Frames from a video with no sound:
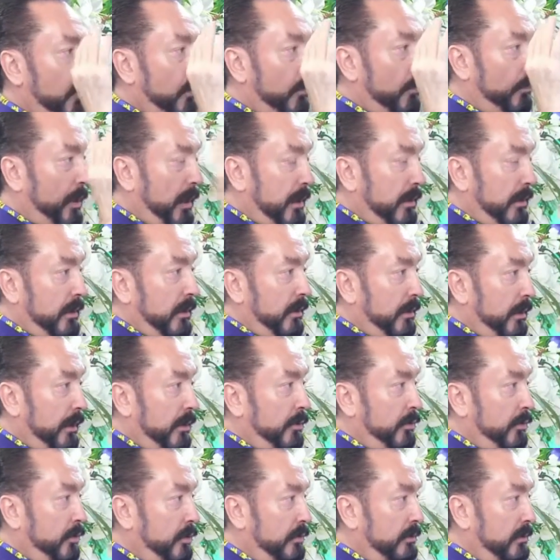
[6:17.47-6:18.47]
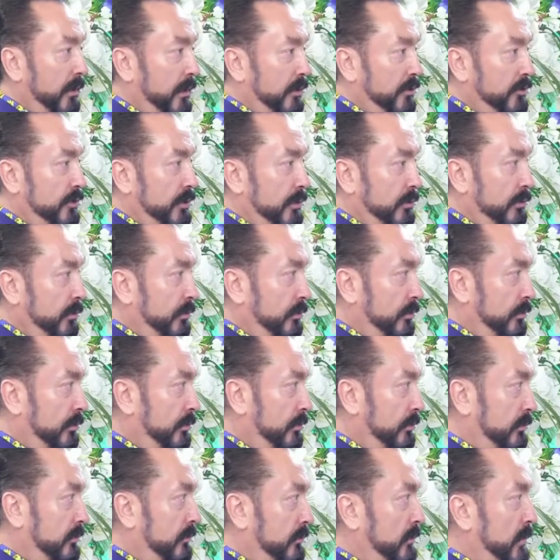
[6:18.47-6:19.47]
PKK'yı hurda haş
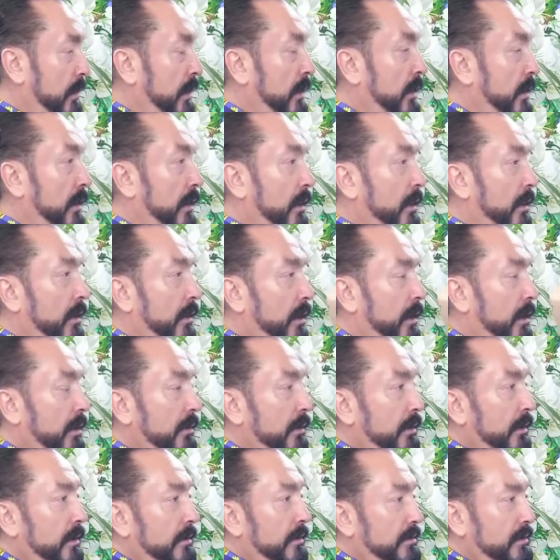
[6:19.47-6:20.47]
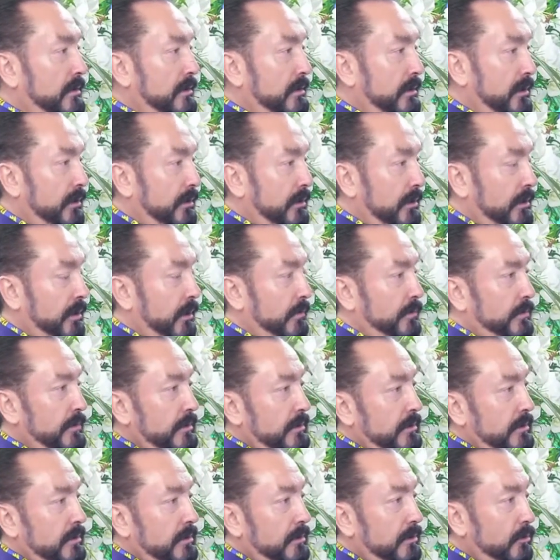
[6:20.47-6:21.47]
ediyorsun. Allahsızlık,
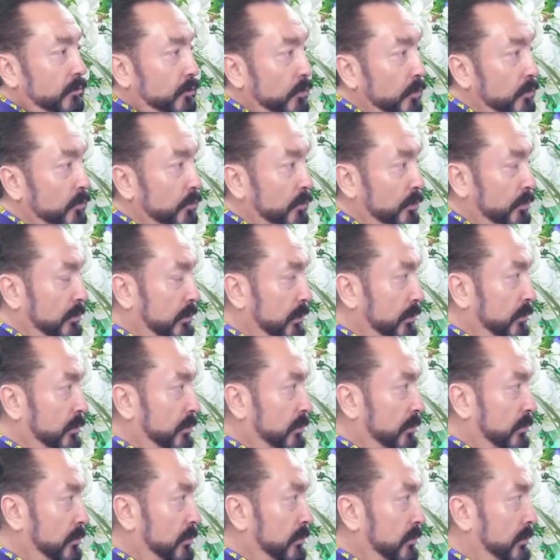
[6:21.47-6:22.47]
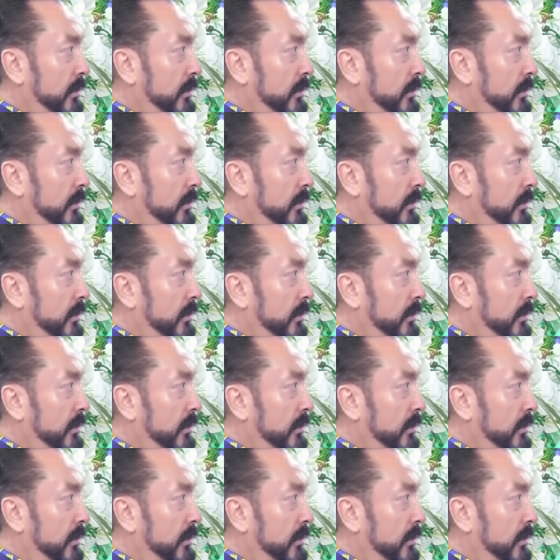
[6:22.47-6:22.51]
kitapsızlığı dümdüz ediyorsun.